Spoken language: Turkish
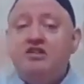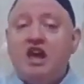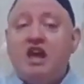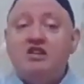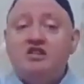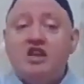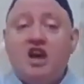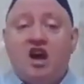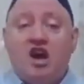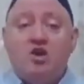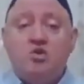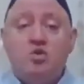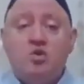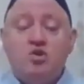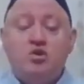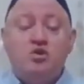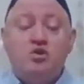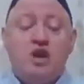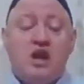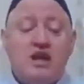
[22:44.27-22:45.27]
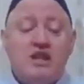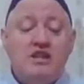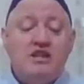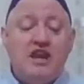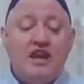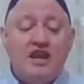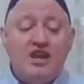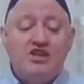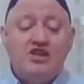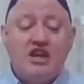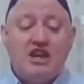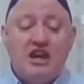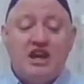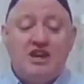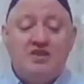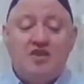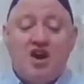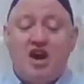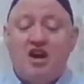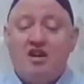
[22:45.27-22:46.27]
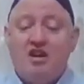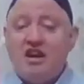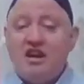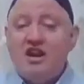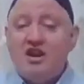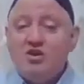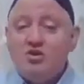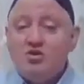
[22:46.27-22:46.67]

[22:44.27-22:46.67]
tezahür dereceleri var.